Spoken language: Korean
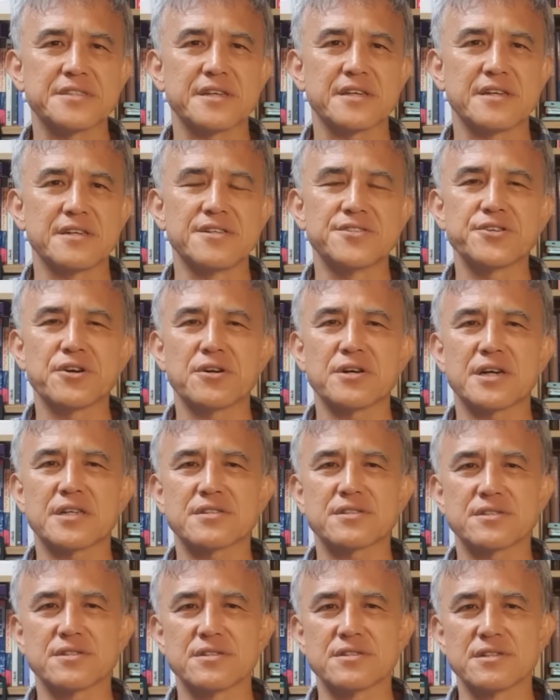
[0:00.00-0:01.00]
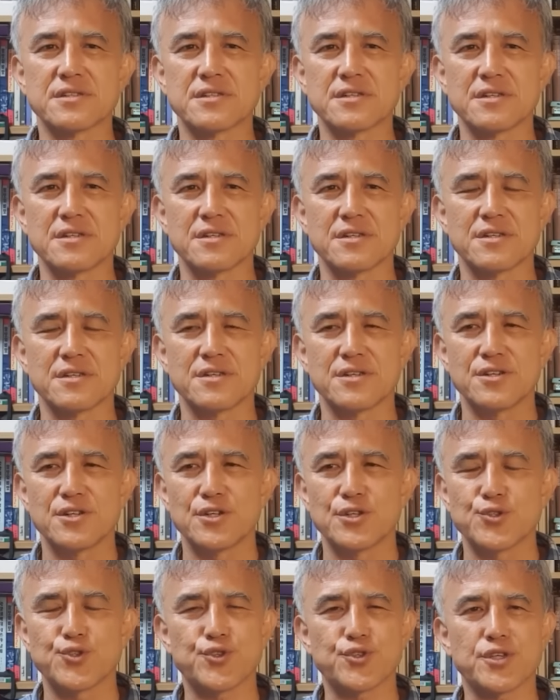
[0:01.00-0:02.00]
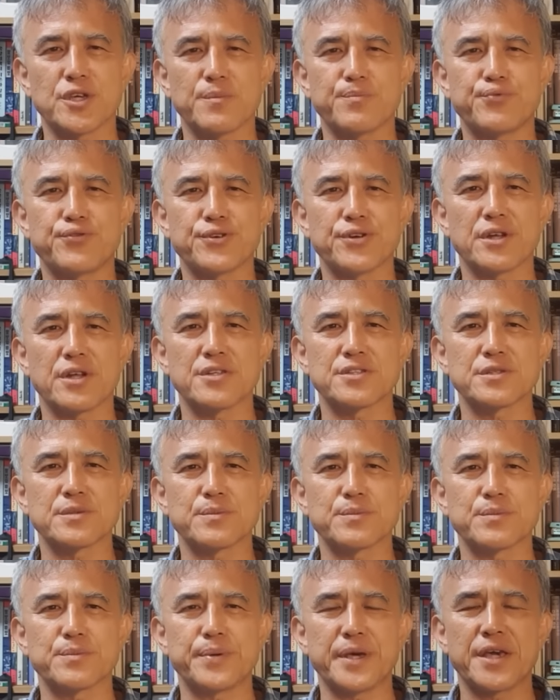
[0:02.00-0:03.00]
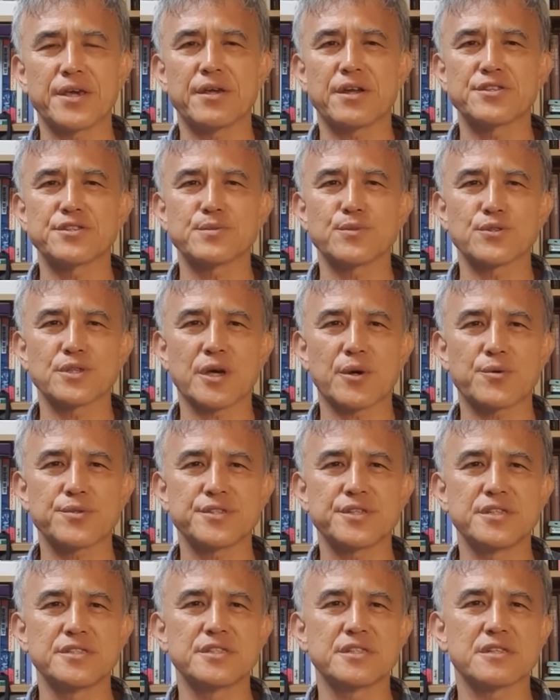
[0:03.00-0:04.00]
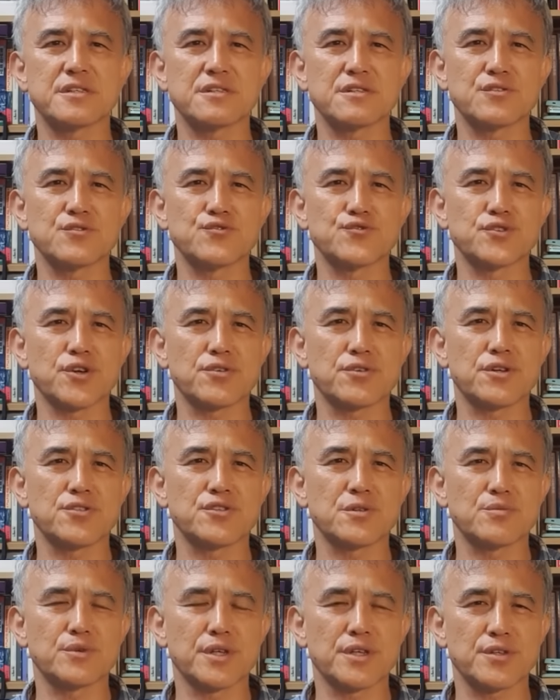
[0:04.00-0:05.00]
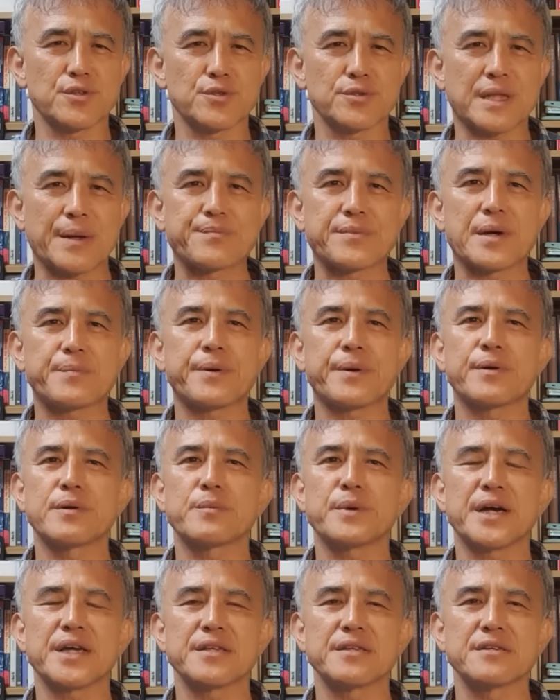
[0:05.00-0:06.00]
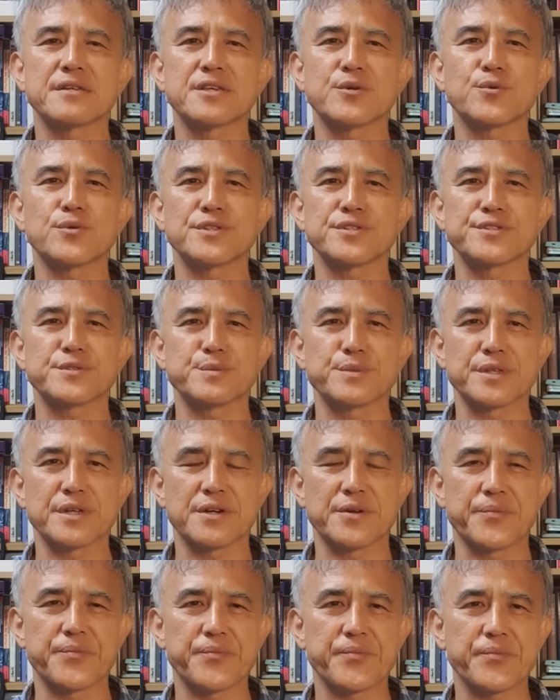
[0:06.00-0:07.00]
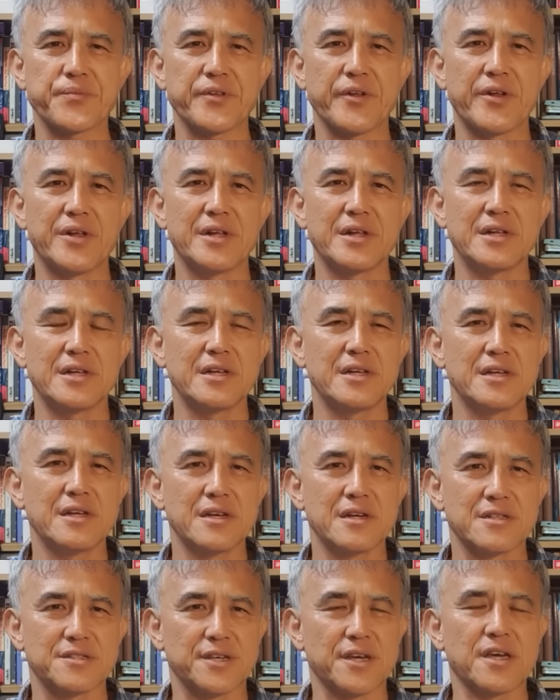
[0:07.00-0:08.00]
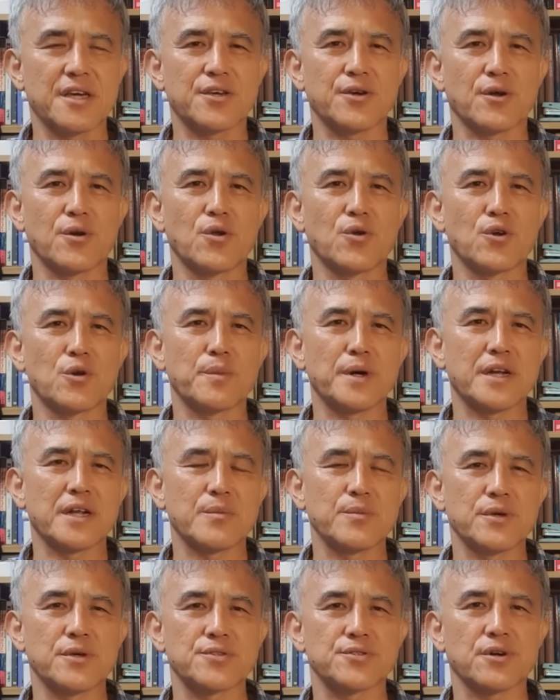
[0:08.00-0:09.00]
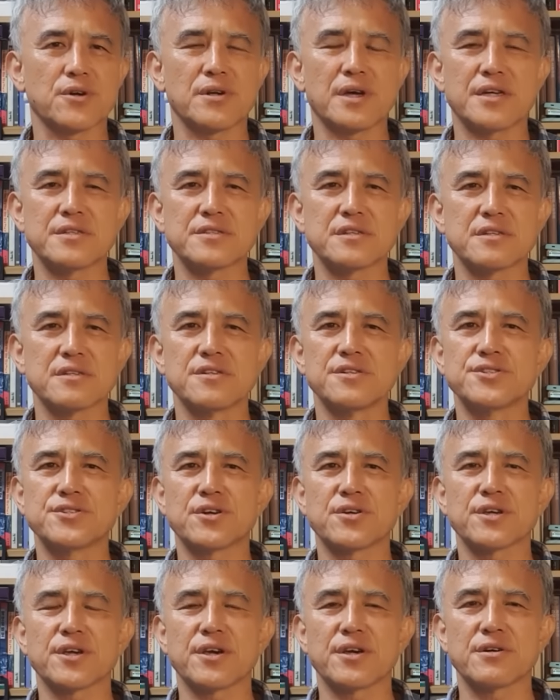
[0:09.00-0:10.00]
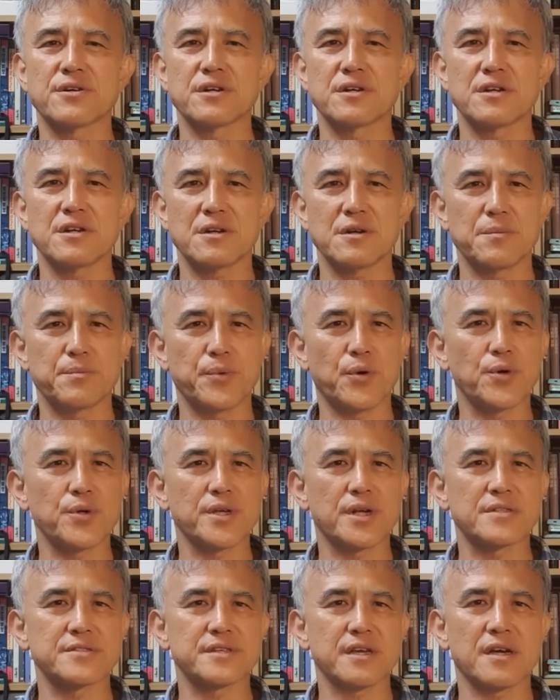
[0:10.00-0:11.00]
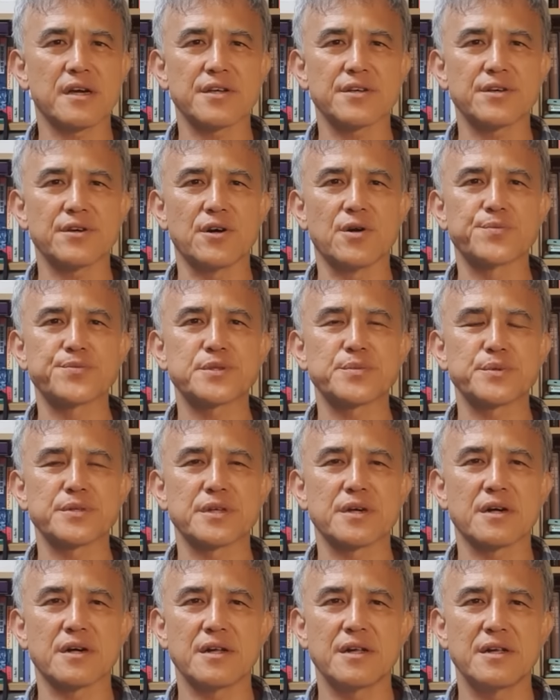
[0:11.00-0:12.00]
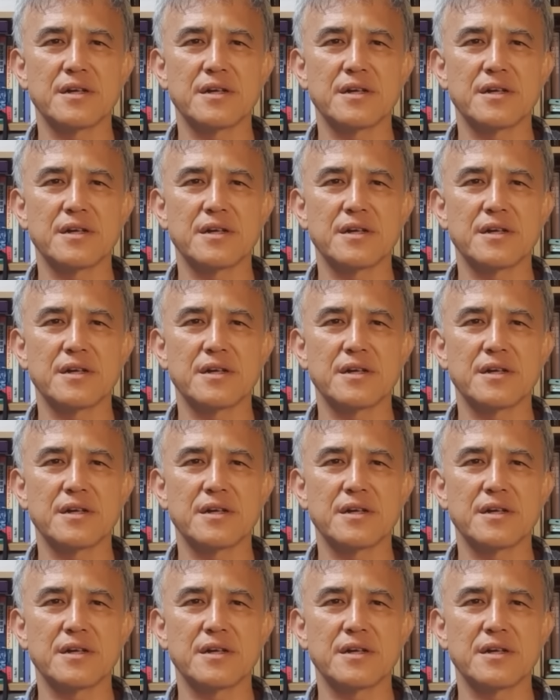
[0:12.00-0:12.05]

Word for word: 이제 의정 갈등을 쉽게 해결하지, 해결하지 못하고 질질 끄는 윤석열 정부에 대해서는 답답함을 많이 느끼고는 있습니다. 제 결론을 말하면 저는 아직 의정 개혁을 포기할 생각이 없습니다.